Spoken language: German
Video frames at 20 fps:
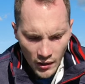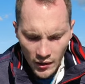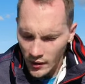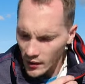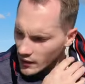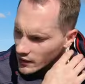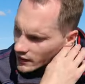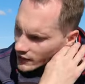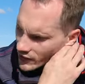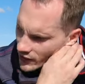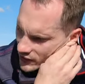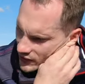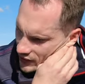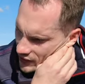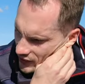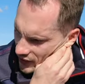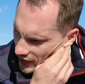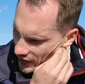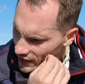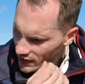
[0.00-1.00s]
Äh, das ist
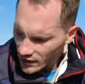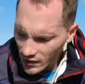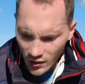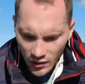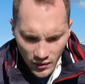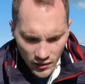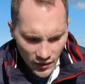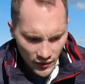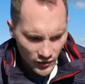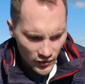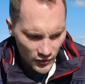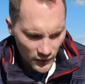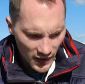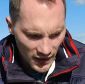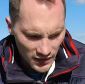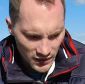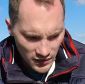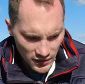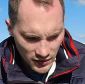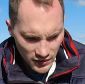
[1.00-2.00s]
das eine. Das
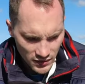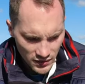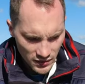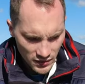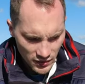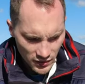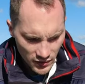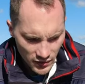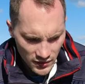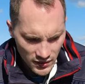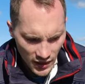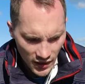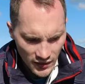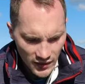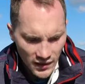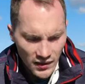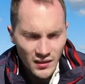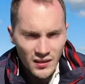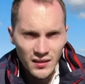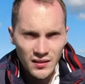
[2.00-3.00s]
zweite ist, äh, sie
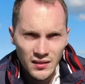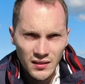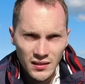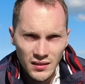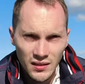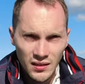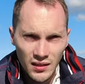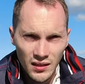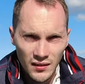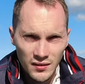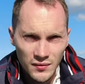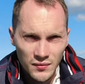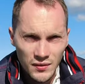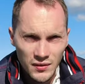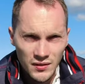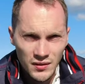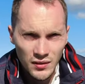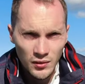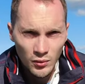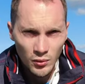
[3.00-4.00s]
hat endlich die
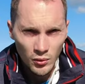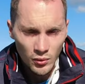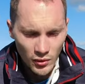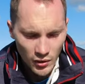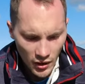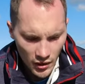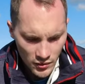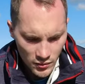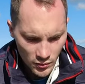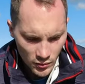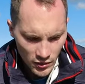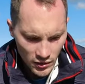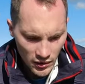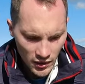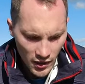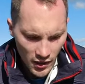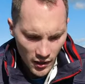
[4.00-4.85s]
Klassifizierung. Also in